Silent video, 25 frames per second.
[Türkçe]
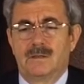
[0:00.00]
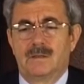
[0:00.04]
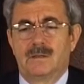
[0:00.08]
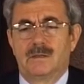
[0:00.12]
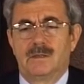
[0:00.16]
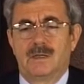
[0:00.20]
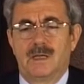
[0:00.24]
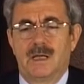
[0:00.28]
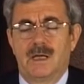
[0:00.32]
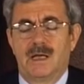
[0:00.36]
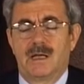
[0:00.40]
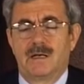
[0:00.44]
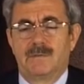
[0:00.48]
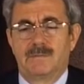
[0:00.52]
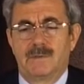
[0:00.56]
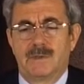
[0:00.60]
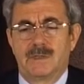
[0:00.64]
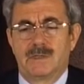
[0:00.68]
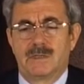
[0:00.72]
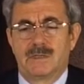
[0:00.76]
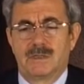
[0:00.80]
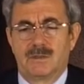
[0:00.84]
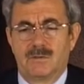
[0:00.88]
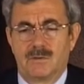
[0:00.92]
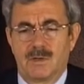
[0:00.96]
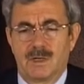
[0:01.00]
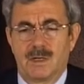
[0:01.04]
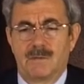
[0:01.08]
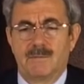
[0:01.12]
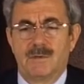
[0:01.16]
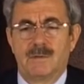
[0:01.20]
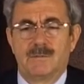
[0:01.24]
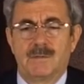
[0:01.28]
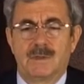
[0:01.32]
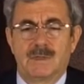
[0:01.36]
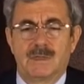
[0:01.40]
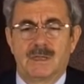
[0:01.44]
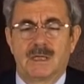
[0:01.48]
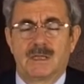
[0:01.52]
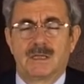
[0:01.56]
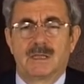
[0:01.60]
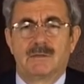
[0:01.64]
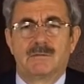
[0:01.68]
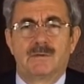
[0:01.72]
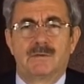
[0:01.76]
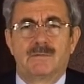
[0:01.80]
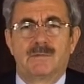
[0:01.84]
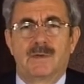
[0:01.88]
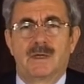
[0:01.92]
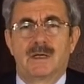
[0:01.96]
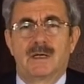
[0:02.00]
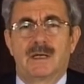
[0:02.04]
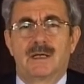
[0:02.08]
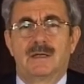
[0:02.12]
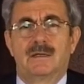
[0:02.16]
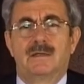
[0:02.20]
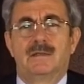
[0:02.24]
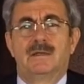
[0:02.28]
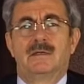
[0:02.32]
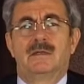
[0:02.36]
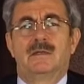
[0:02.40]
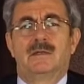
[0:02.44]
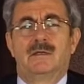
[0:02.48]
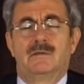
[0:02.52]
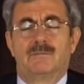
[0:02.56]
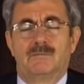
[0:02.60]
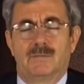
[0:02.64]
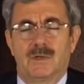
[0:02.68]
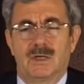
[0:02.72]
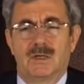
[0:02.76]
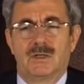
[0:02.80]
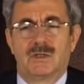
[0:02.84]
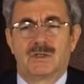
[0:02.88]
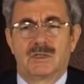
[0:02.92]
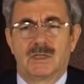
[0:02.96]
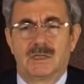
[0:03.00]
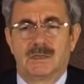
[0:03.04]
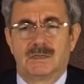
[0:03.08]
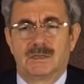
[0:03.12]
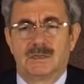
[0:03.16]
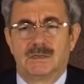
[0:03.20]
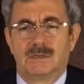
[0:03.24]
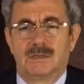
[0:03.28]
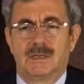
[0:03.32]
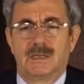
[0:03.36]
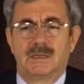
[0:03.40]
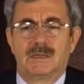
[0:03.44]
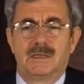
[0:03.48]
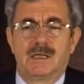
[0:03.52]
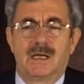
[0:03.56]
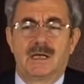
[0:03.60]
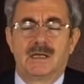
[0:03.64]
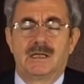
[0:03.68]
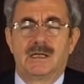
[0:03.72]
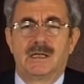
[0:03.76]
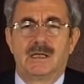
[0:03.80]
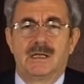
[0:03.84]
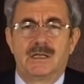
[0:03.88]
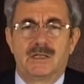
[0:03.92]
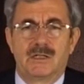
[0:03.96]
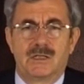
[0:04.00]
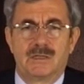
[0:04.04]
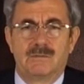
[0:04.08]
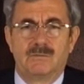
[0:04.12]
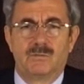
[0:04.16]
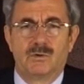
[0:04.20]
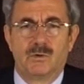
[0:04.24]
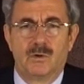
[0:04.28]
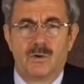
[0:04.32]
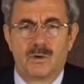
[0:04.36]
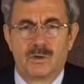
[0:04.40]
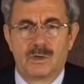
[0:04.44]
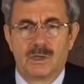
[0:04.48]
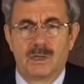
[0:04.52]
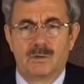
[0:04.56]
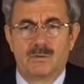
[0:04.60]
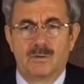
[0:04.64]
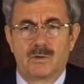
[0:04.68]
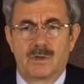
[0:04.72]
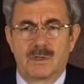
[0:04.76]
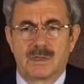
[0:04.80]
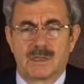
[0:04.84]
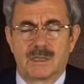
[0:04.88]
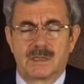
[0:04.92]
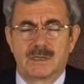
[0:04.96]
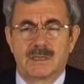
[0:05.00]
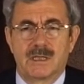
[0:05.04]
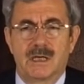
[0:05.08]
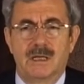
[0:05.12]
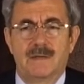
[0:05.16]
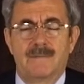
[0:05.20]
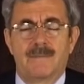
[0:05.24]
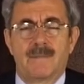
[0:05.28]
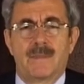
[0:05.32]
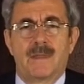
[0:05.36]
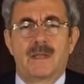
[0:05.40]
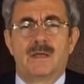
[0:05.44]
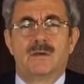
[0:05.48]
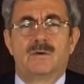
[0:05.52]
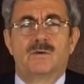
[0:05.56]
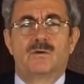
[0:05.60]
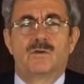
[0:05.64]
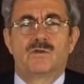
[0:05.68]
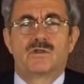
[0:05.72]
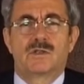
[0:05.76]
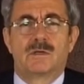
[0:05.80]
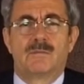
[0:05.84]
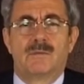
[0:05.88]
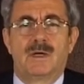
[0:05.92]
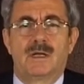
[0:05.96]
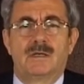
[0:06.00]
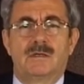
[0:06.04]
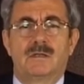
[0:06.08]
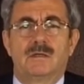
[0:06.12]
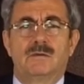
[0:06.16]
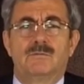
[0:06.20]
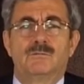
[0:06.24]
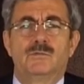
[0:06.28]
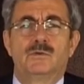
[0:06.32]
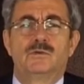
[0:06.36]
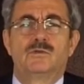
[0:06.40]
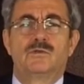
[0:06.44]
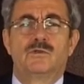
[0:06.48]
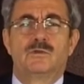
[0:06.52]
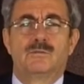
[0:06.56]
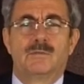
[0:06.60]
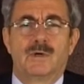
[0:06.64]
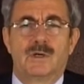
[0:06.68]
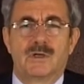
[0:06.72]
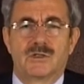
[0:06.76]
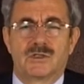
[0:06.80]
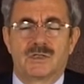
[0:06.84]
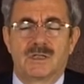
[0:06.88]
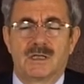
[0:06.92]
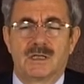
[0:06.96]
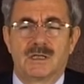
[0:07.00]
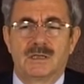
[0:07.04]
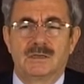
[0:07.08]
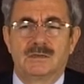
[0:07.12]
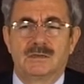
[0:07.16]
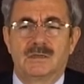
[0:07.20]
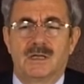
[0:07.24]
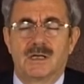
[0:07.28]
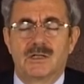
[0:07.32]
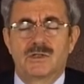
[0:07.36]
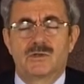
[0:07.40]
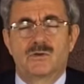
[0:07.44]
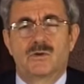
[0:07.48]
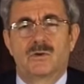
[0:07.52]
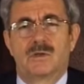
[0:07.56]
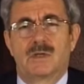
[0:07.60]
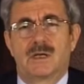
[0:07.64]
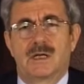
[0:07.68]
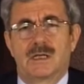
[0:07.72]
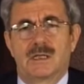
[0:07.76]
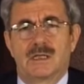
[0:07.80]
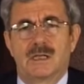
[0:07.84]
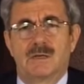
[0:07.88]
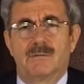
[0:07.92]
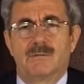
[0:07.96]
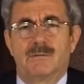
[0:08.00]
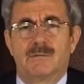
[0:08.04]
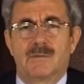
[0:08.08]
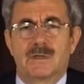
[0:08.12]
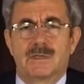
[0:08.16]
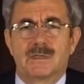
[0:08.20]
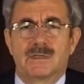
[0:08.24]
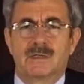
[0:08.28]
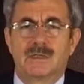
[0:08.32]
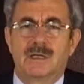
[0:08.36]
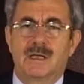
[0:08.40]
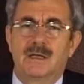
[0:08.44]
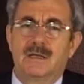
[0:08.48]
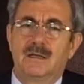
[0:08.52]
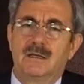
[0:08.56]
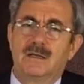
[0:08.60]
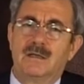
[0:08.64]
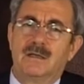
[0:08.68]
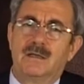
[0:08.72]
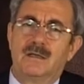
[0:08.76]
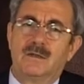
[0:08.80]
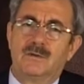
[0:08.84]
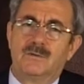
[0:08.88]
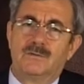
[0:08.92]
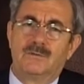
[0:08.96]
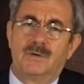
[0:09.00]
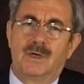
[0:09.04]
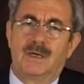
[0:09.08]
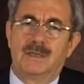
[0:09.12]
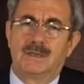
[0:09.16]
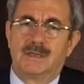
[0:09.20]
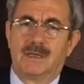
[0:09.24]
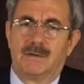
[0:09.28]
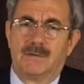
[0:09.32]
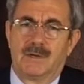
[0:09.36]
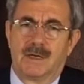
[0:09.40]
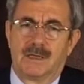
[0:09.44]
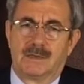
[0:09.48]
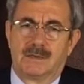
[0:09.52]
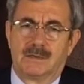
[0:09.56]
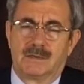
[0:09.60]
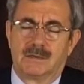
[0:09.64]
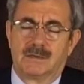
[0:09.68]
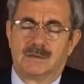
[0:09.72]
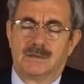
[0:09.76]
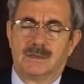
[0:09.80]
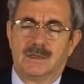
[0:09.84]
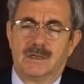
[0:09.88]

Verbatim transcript: Eğer birisi önemli miktarda bir para bağışladığında diğerleri için bu örnek olacaksa o zaman bu tür bağışların açık olarak yapılmasında fayda vardır.